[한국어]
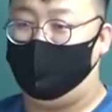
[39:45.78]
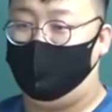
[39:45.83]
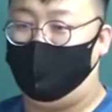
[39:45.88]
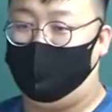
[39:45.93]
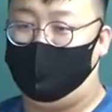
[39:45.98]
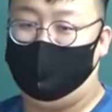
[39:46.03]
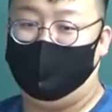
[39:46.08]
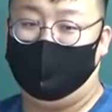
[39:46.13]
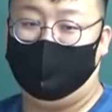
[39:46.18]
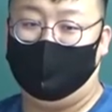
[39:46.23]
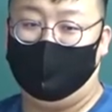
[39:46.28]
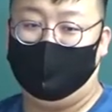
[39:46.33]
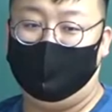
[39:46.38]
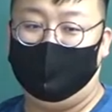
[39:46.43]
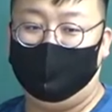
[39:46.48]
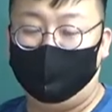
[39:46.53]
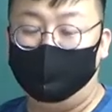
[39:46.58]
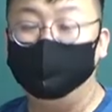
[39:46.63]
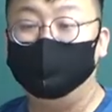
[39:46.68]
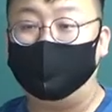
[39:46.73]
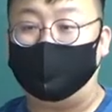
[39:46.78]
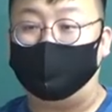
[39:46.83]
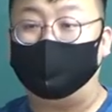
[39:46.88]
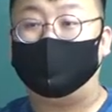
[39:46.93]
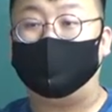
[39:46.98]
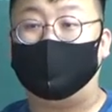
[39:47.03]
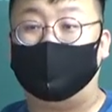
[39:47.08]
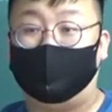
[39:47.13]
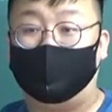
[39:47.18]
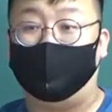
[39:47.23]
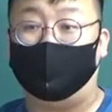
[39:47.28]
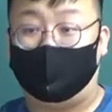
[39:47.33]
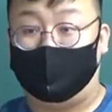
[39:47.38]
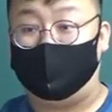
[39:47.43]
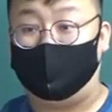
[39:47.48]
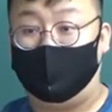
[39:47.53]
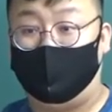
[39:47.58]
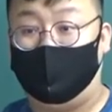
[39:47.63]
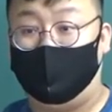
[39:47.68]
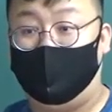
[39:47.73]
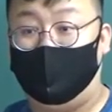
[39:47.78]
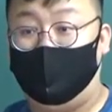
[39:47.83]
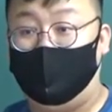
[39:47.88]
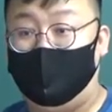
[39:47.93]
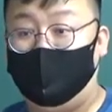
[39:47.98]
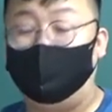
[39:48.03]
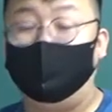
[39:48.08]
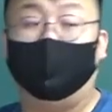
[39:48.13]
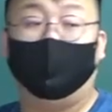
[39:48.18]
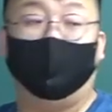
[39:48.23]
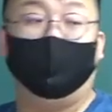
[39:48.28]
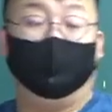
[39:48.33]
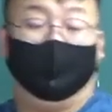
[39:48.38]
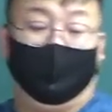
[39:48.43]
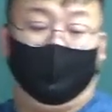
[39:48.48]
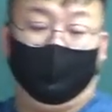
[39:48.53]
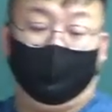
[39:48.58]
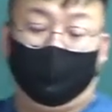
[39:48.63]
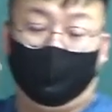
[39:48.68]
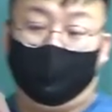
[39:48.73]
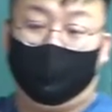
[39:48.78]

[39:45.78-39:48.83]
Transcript: 거야. 그러니까 이 움켜잡기라는 것 자체가. 우리 고대